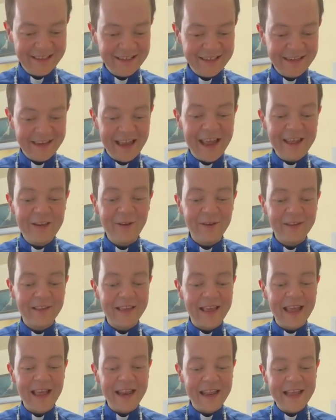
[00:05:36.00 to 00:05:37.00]
Ellos
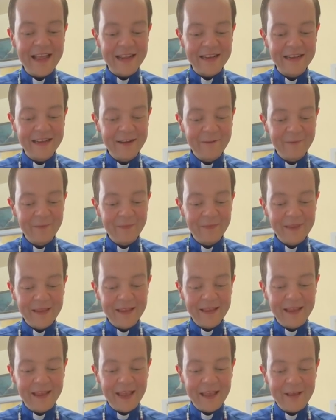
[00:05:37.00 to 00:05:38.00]
querían
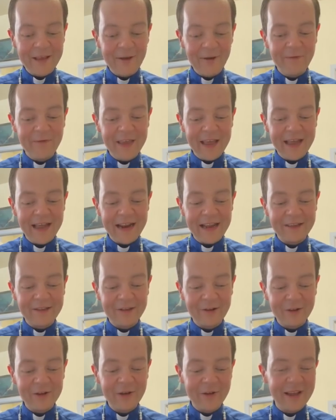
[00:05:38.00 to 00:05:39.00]
que yo viera
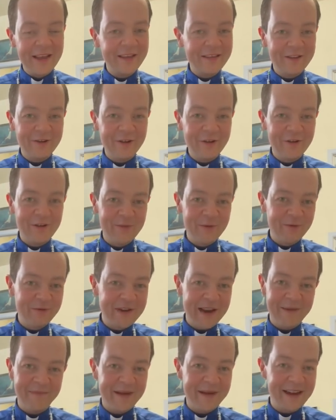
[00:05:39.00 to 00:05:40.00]
todo esto como
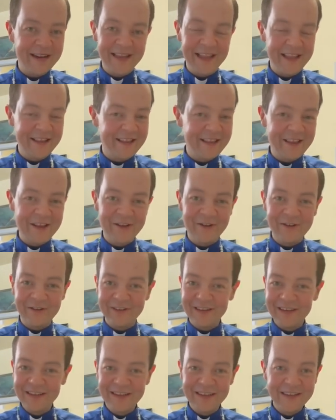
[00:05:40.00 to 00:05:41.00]
una
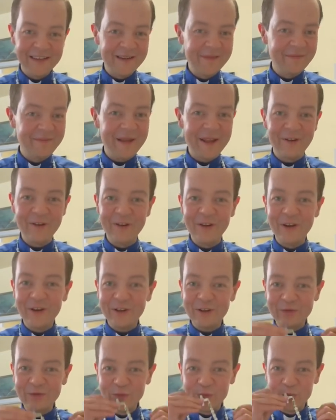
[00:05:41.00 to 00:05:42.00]
maldición, pero no,